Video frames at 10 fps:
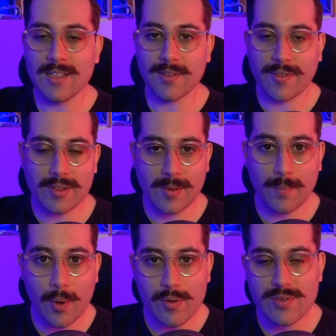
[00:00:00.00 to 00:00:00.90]
Então faltam
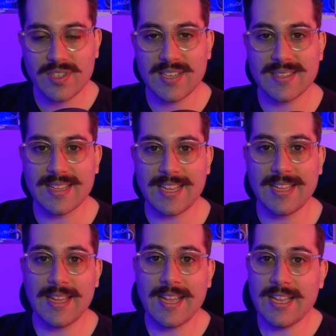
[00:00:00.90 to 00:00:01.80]
poucos dias
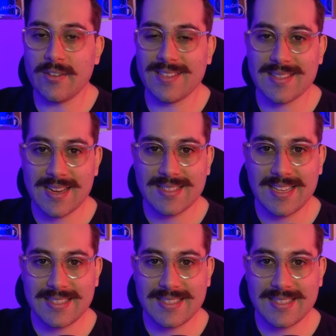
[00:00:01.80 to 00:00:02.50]
aí. Eu quis trazer